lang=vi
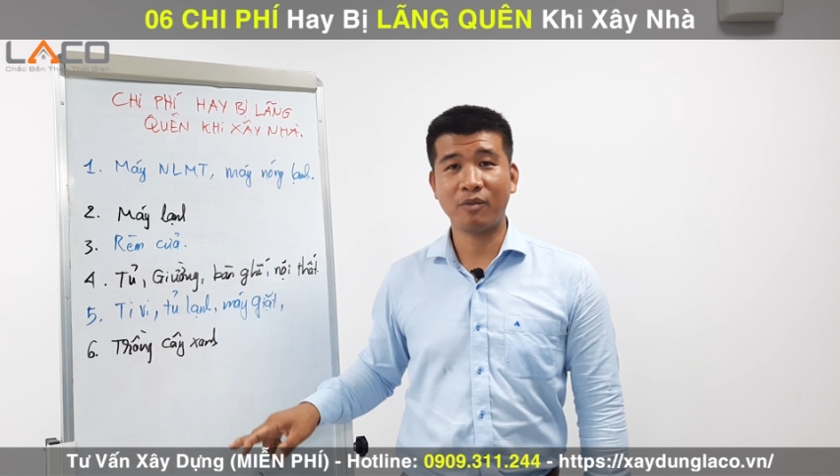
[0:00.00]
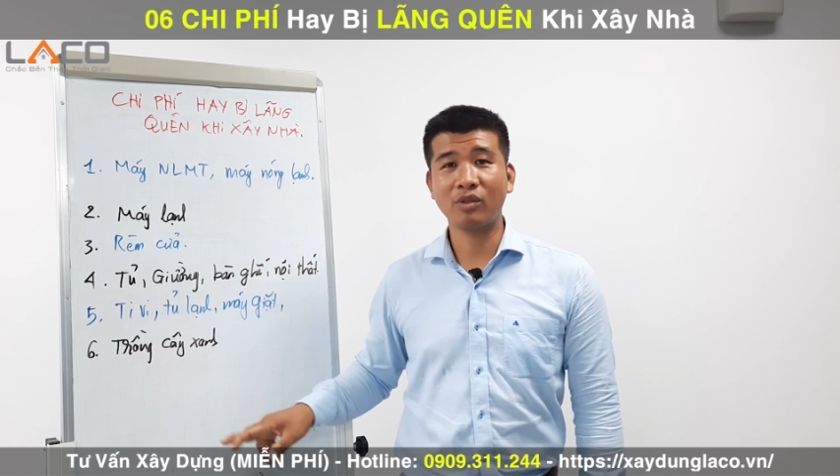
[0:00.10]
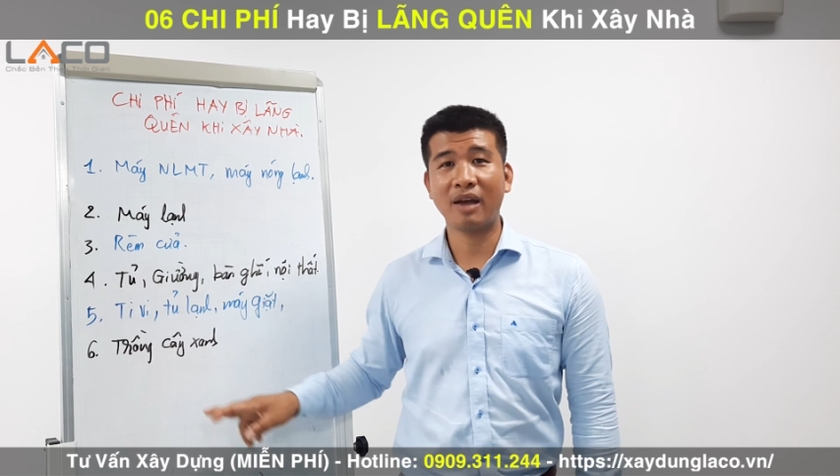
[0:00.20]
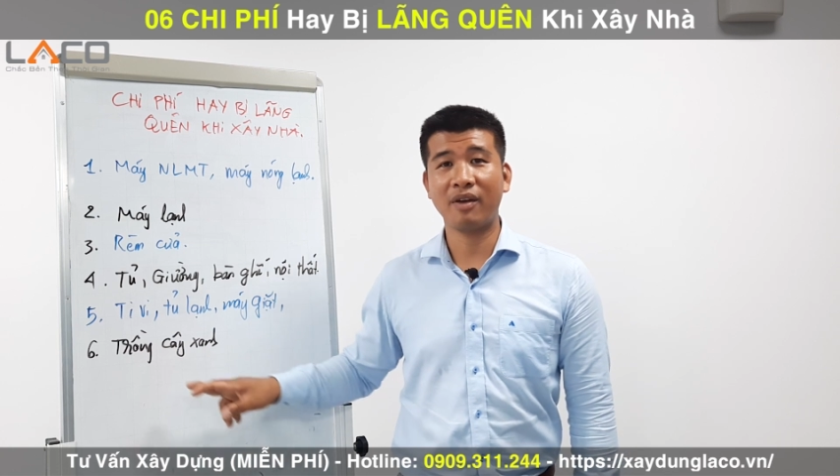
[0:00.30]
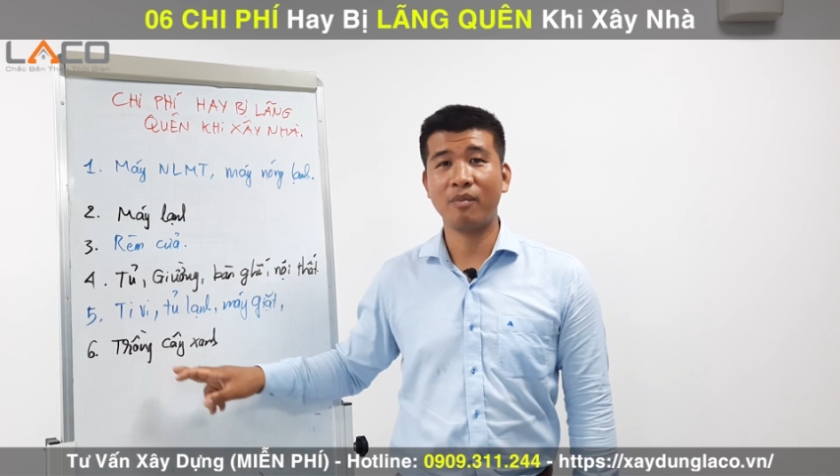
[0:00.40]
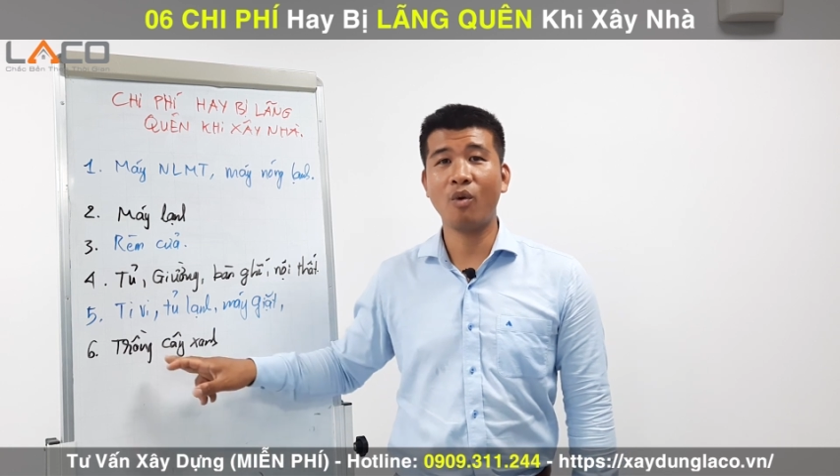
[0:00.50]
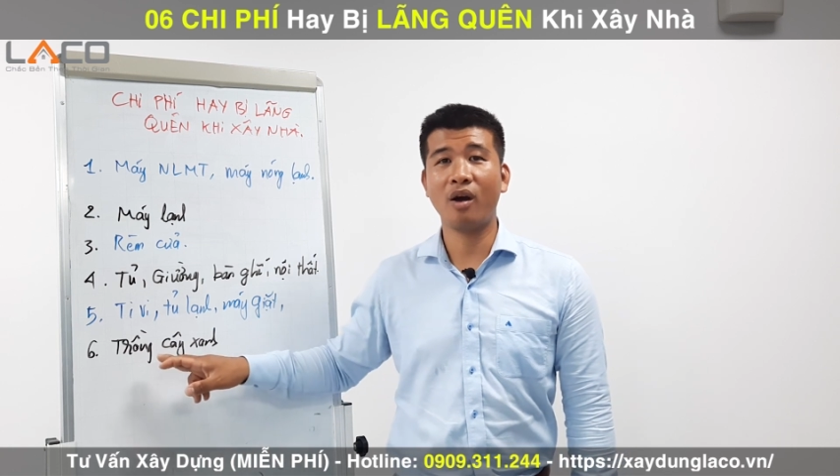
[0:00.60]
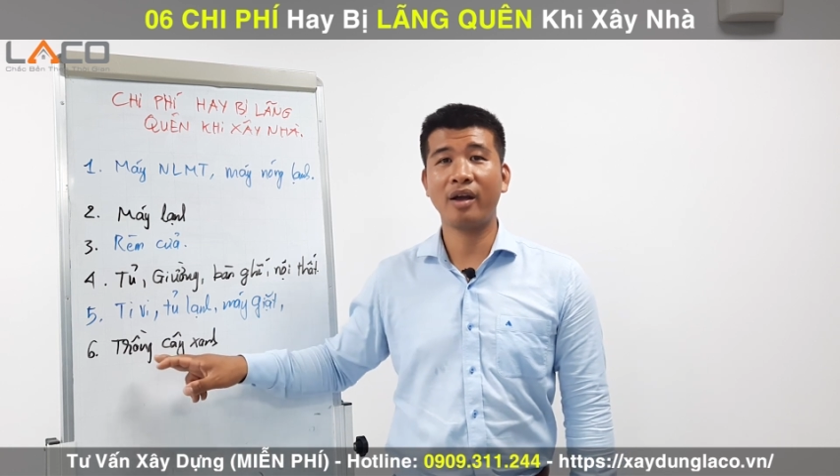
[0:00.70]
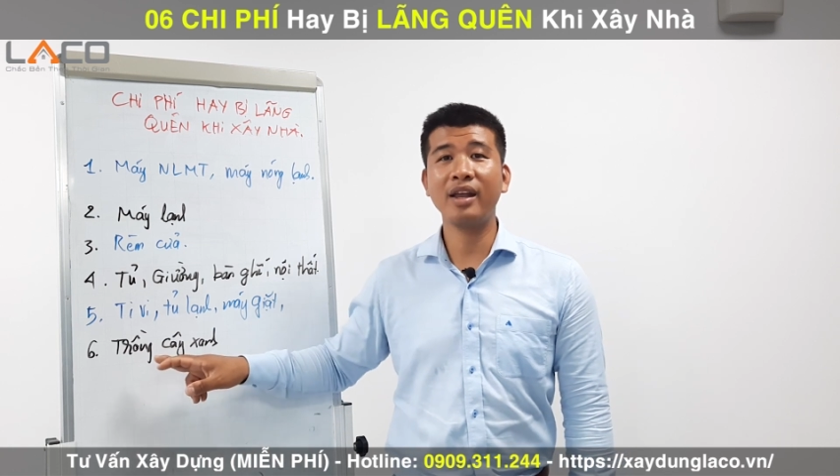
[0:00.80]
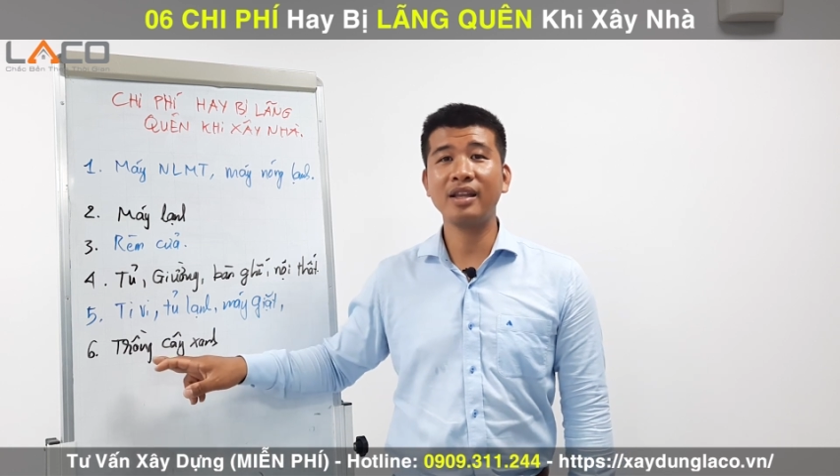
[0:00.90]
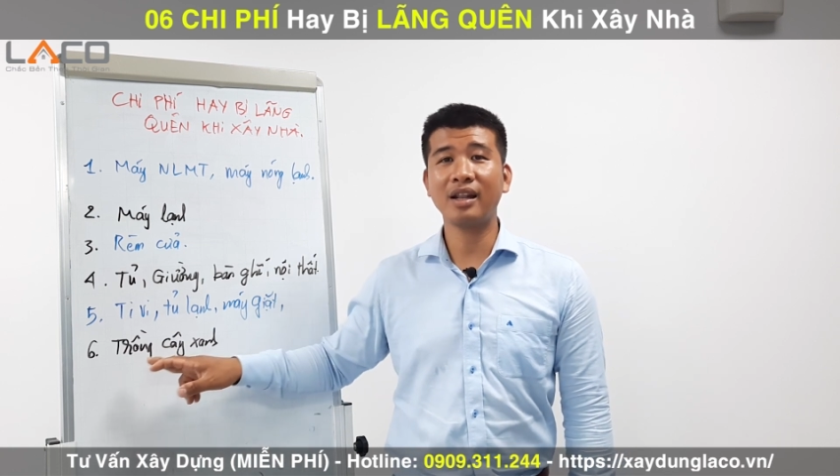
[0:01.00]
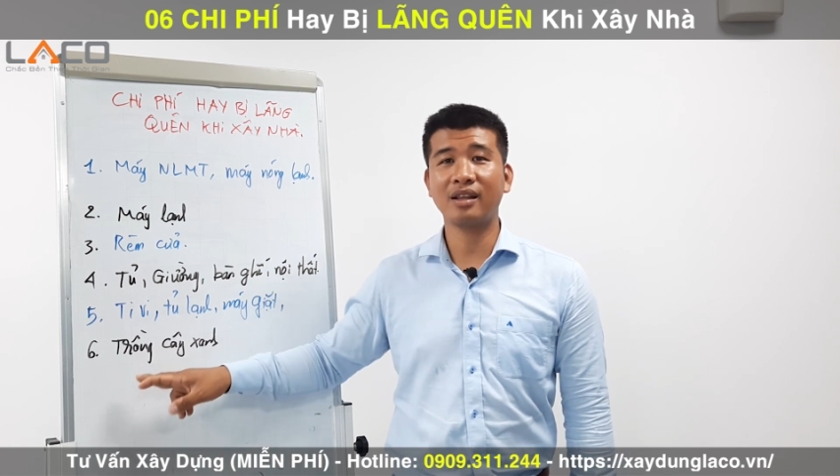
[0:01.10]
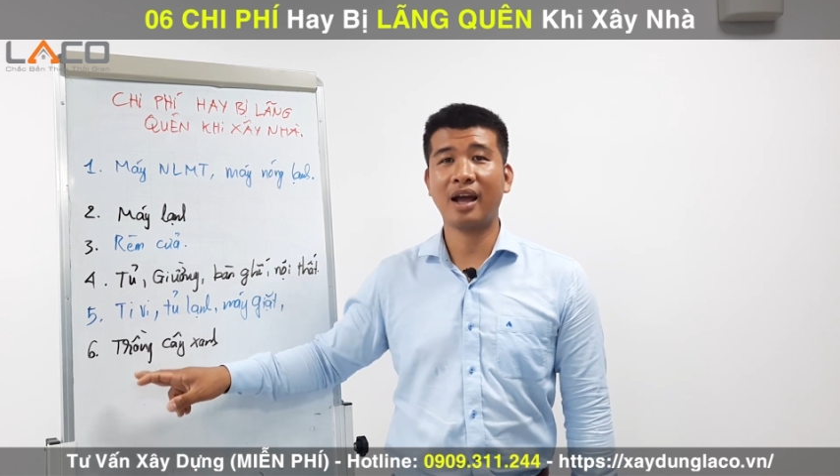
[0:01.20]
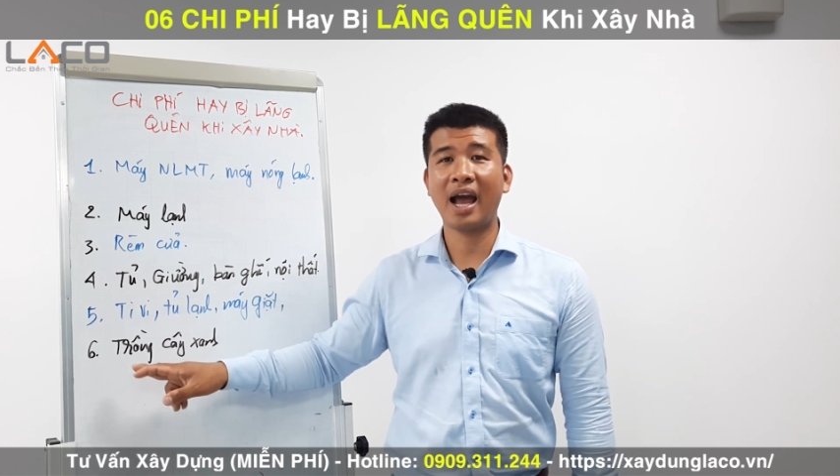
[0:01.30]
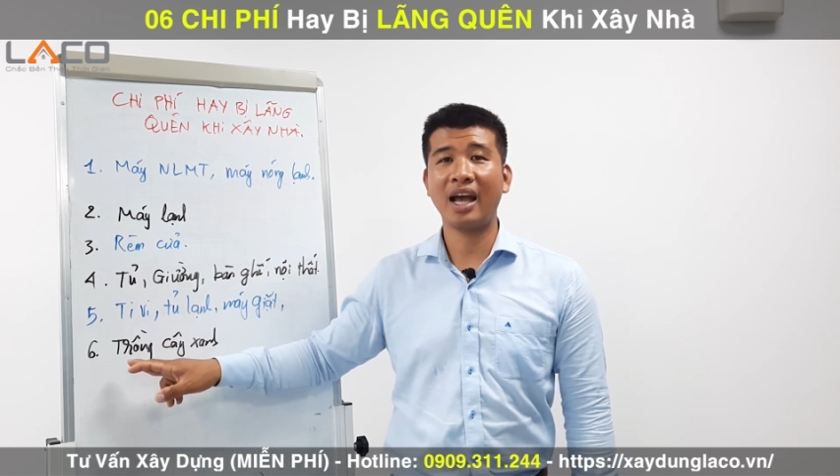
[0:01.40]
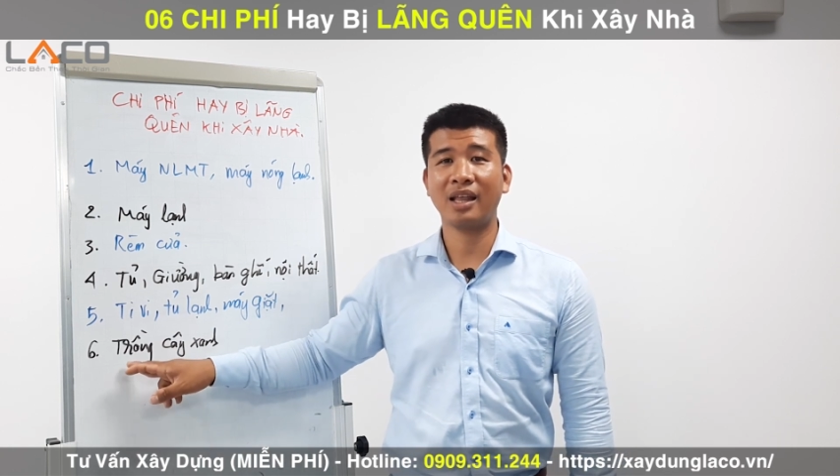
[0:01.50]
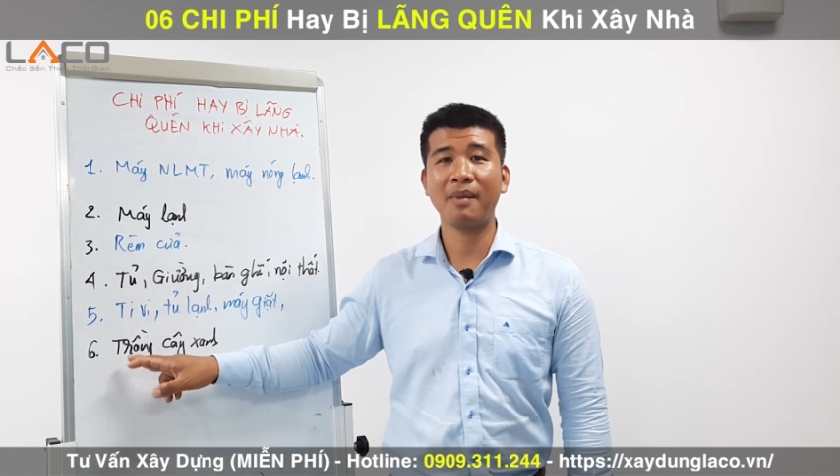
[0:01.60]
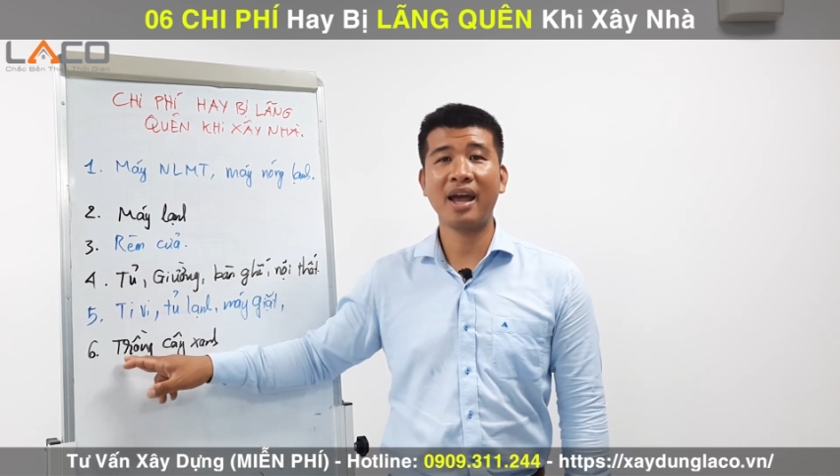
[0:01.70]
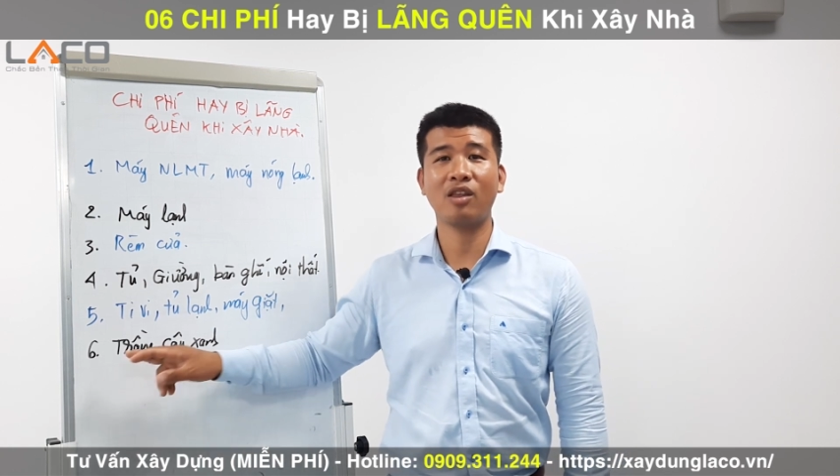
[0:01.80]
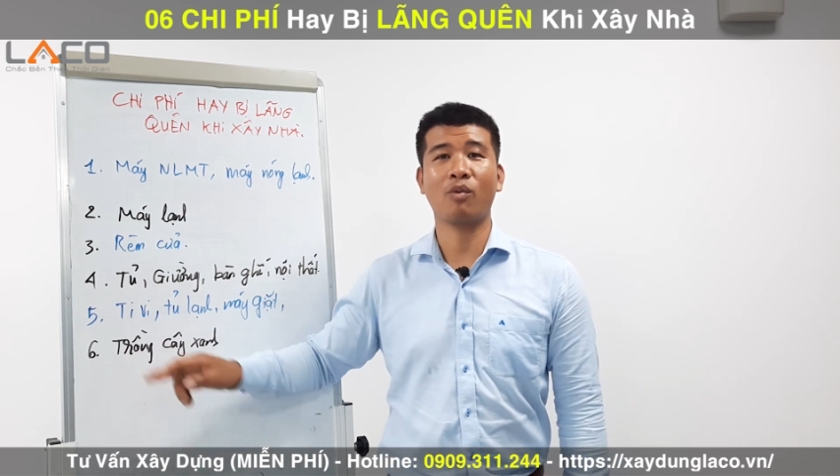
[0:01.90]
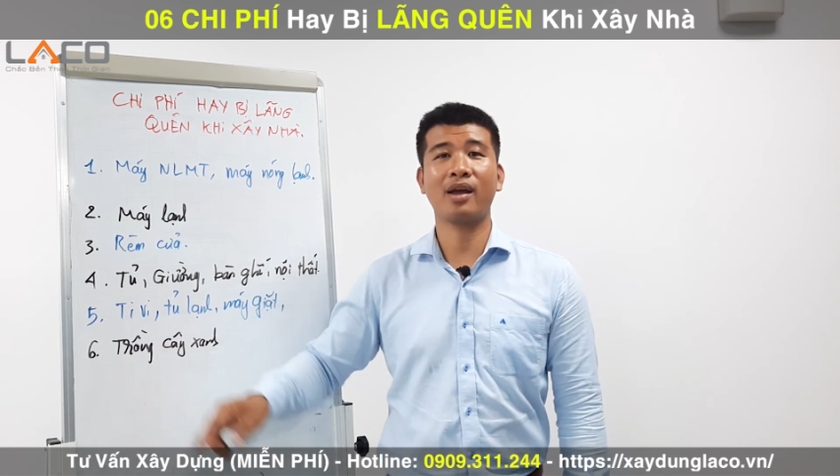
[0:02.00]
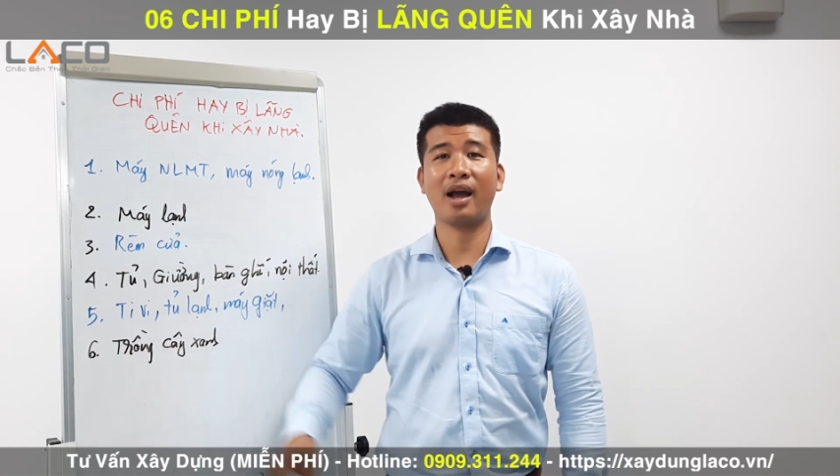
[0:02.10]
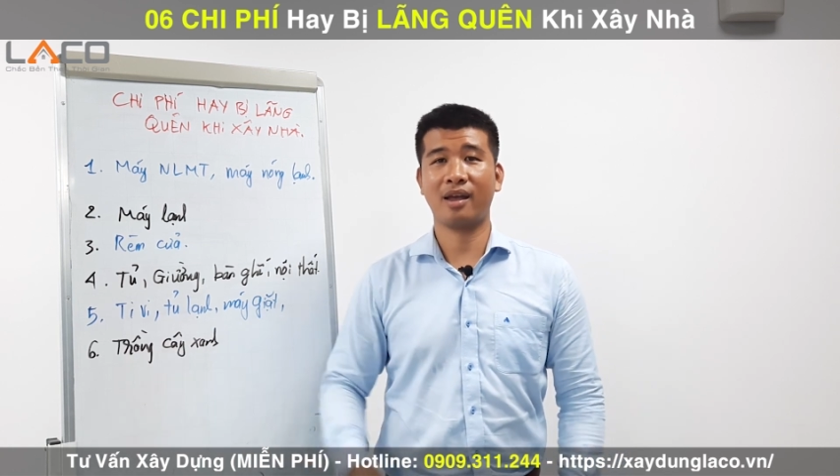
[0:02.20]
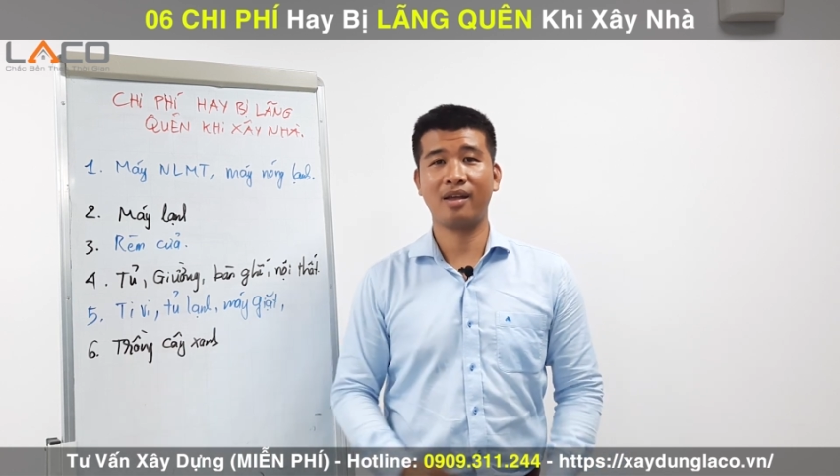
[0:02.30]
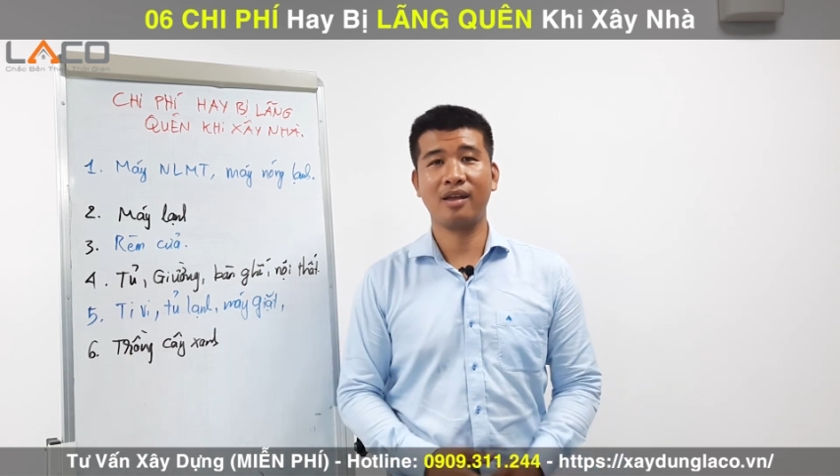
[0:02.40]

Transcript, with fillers: chúng ta phải mua ít nhất từ 2 tới ba chục cái cây